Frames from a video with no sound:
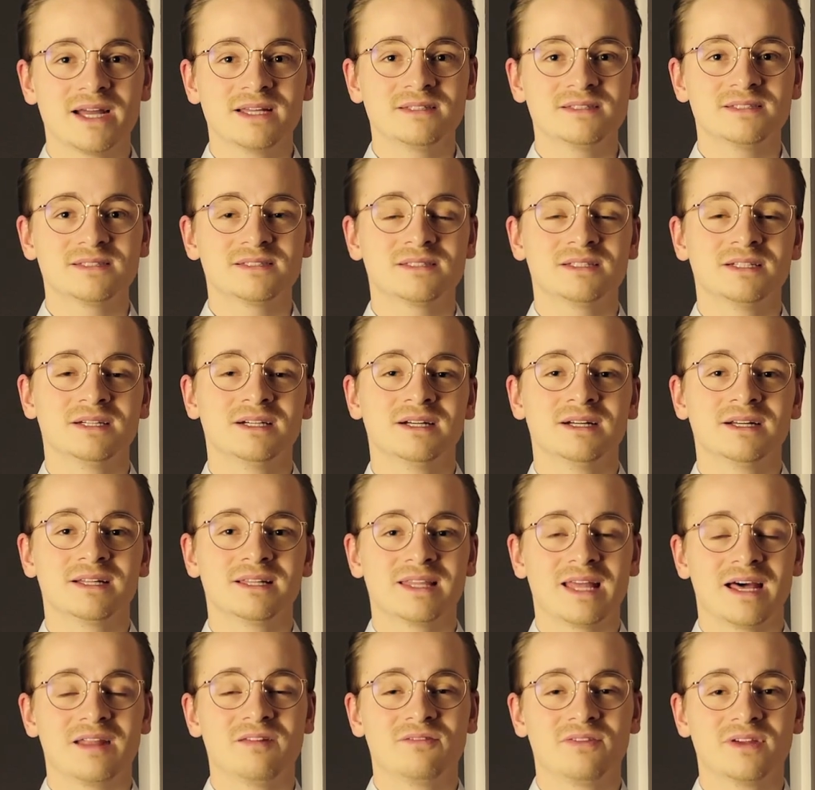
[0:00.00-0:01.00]
1,
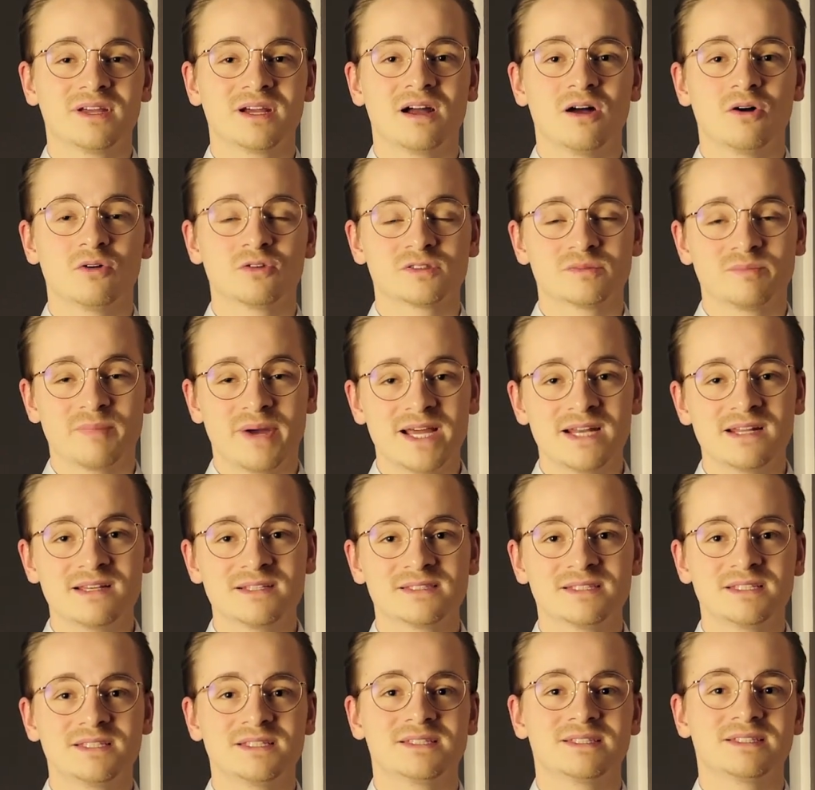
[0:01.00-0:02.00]
dann wäre aus meiner
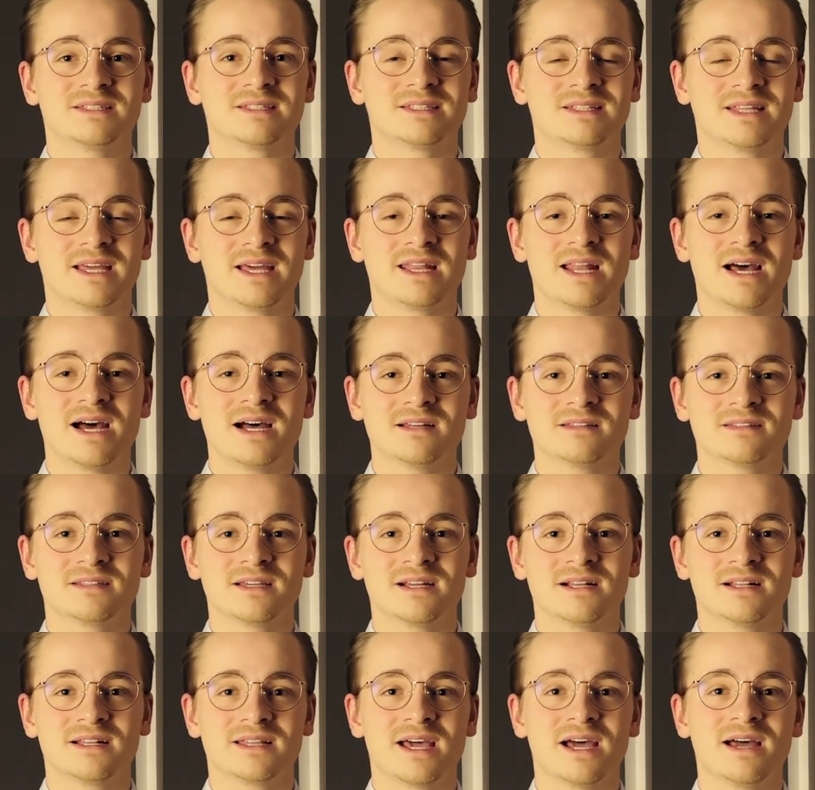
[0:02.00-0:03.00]
Sicht der
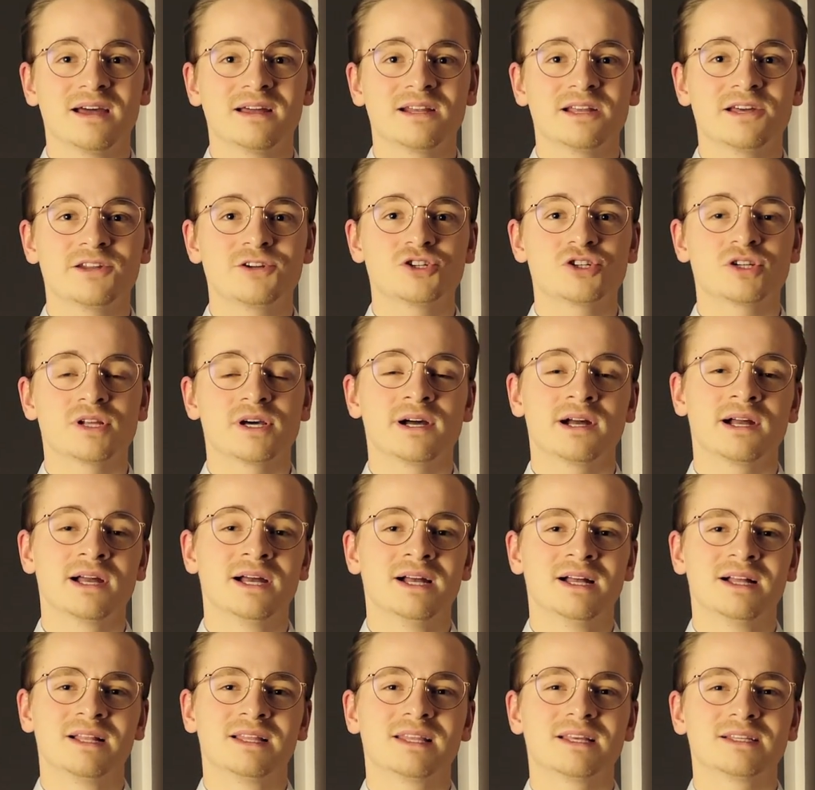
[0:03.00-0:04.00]
Nachteil darin ganz stark,
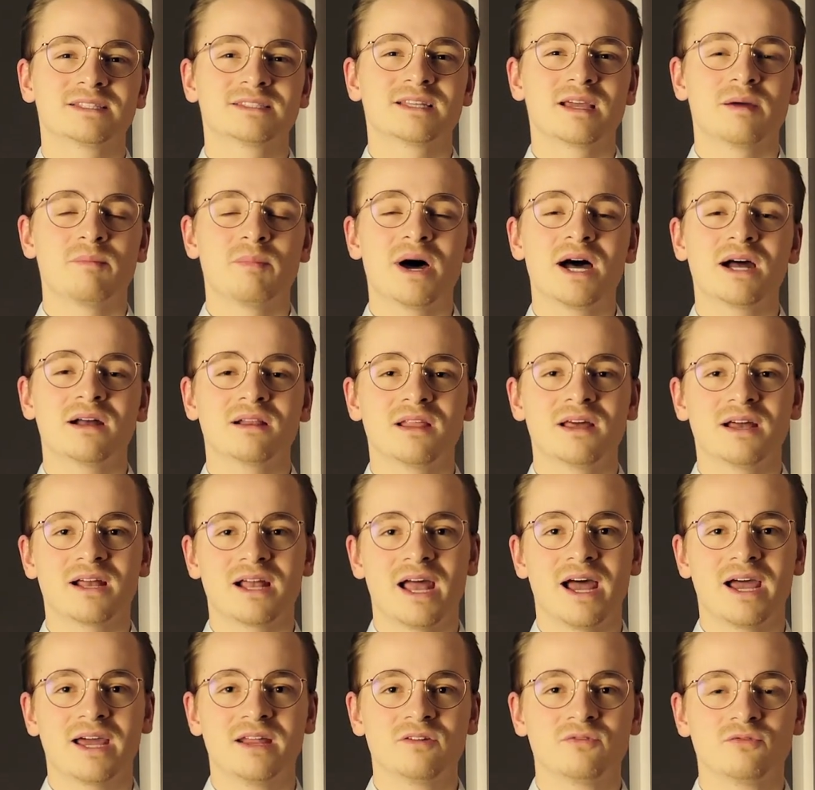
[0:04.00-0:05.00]
dass der Makler
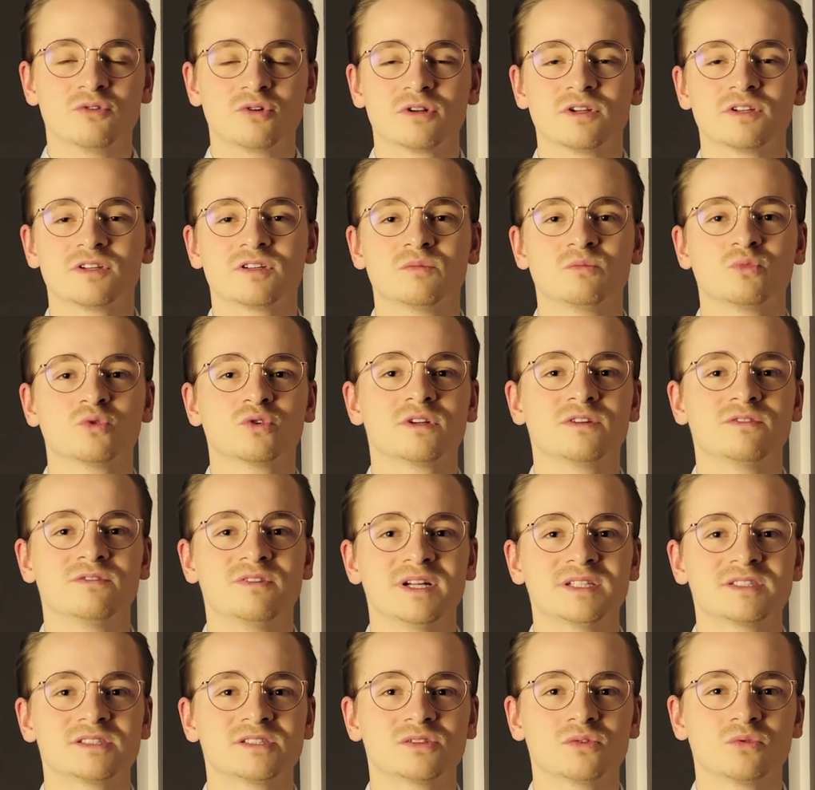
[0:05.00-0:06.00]
keine wirkliche
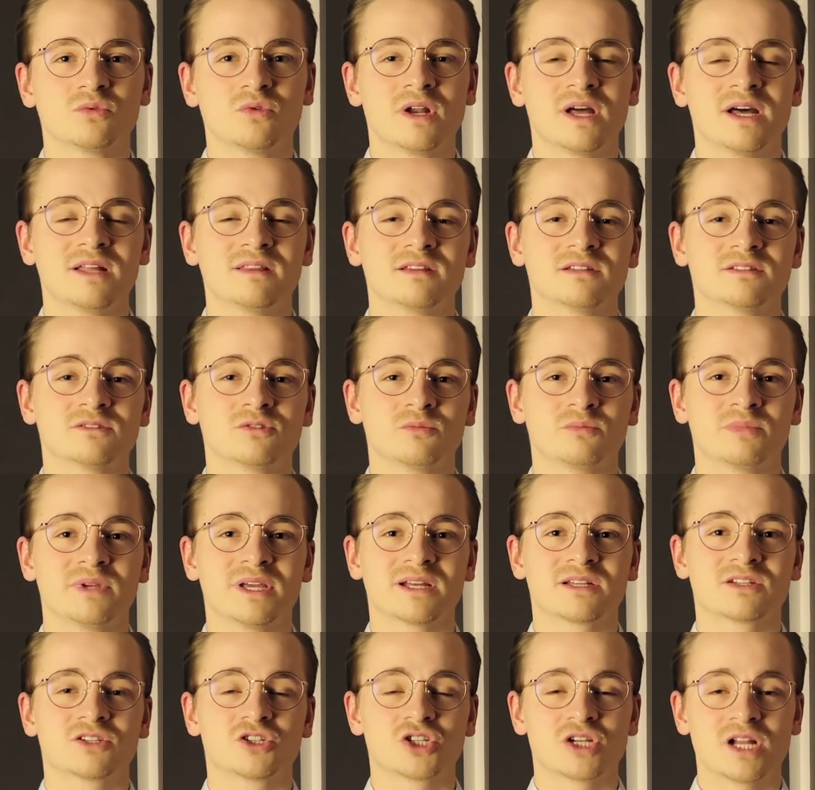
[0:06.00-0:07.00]
Motivation hat, das
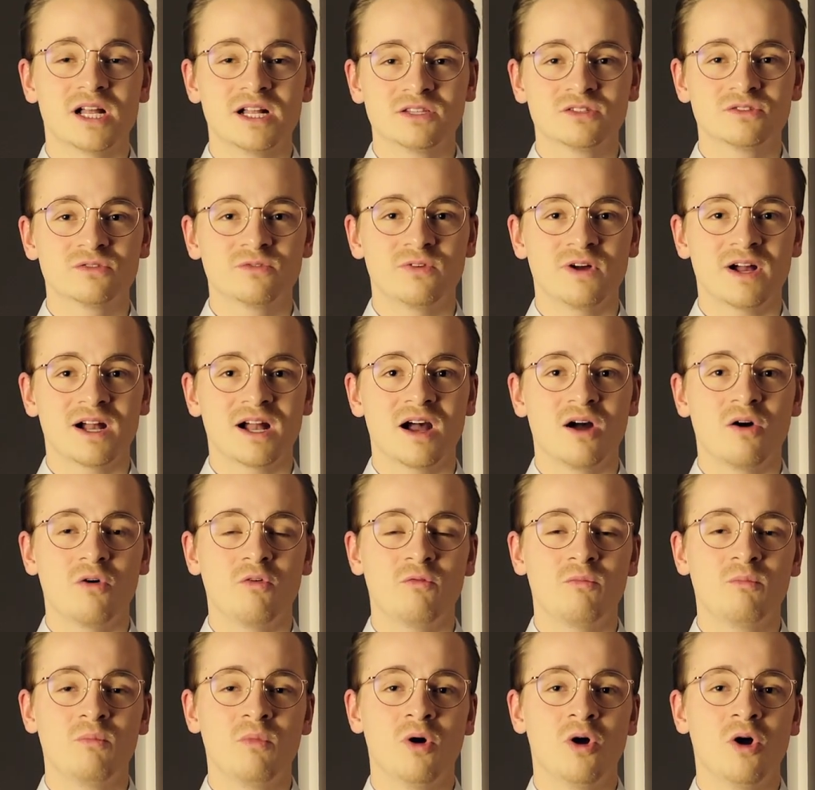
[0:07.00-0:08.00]
Objekt schnell zu
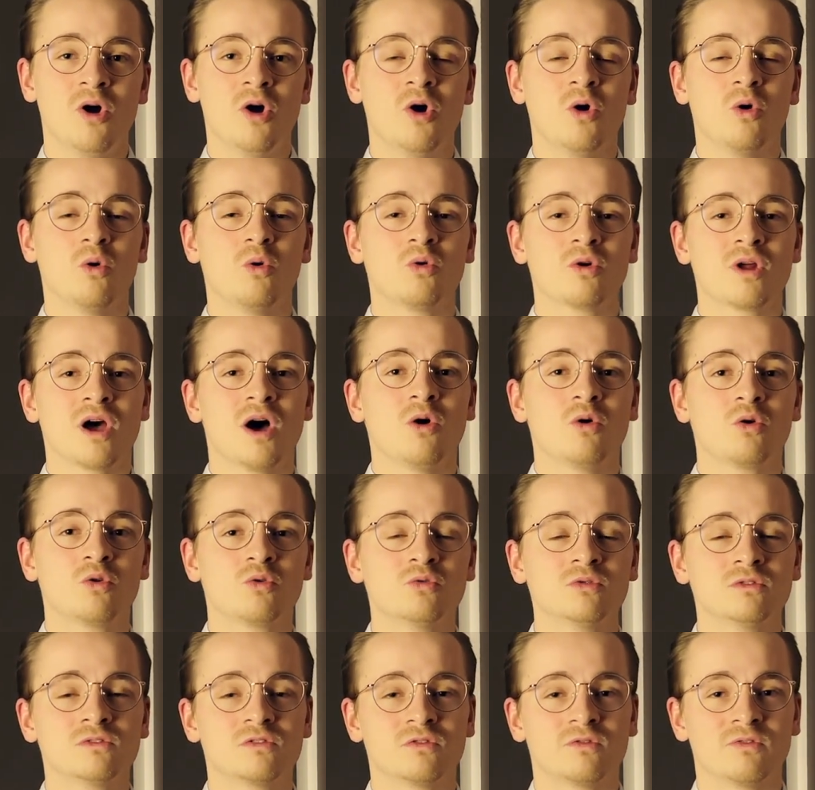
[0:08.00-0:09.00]
verkaufen oder auch
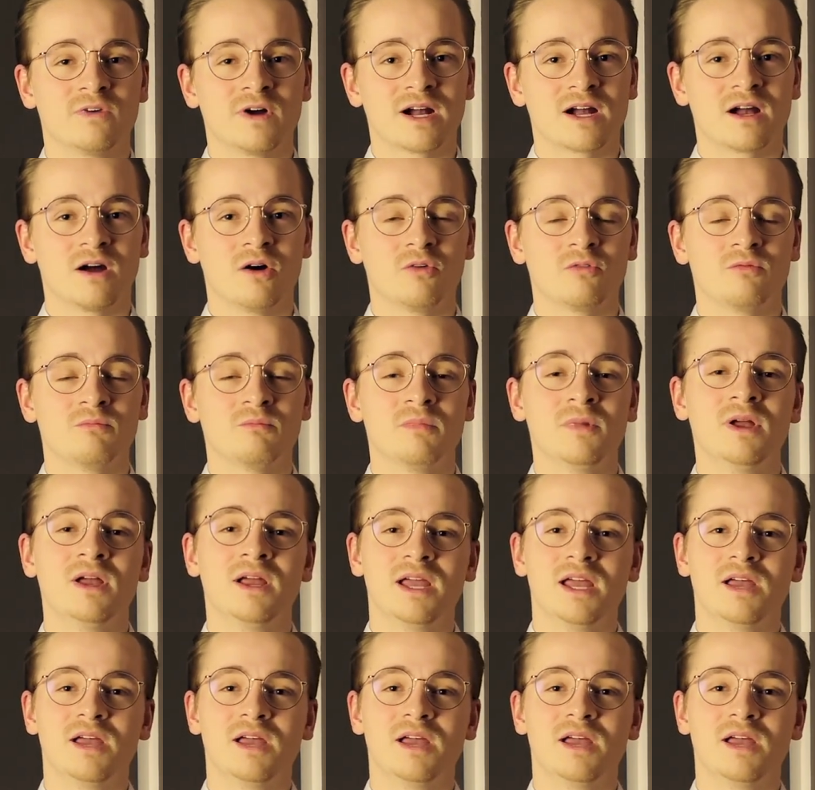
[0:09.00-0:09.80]
gut zu verkaufen.